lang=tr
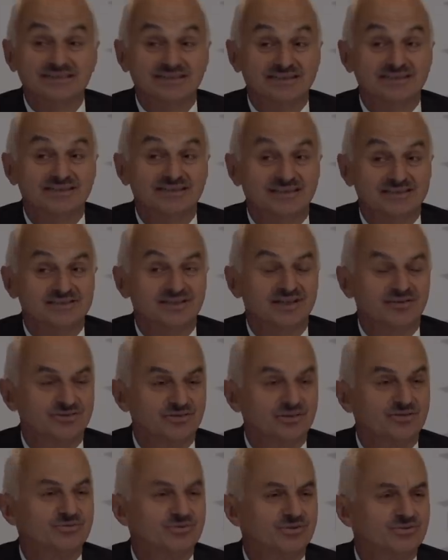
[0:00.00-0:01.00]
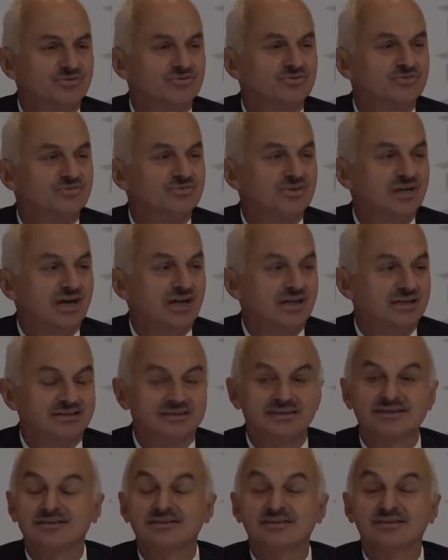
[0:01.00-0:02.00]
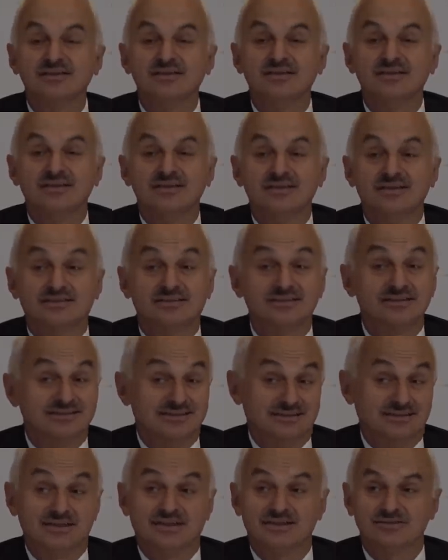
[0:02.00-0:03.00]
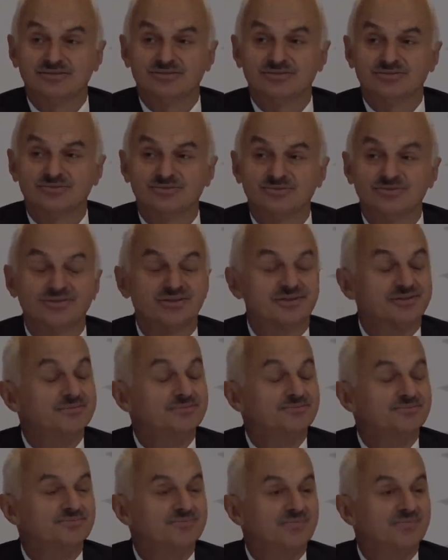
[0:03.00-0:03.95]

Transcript: ki aşağı yukarı 400'ünü de aldık. 40-40 alıyoruz bunları.